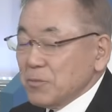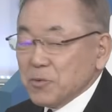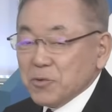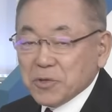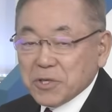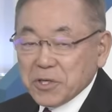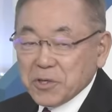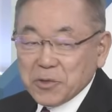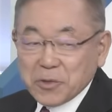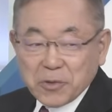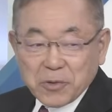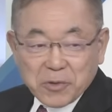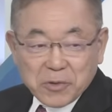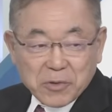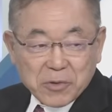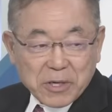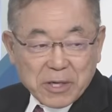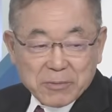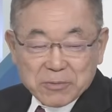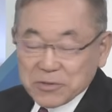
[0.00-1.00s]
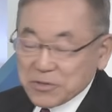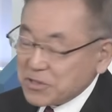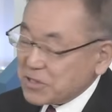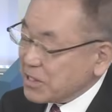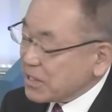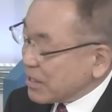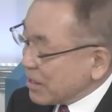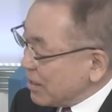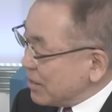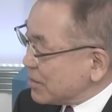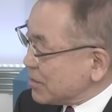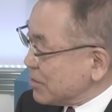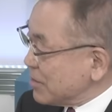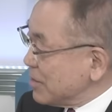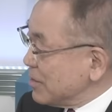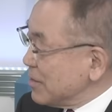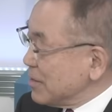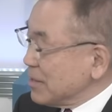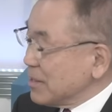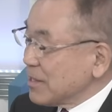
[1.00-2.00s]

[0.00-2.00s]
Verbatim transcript: 儲けを株主に返し、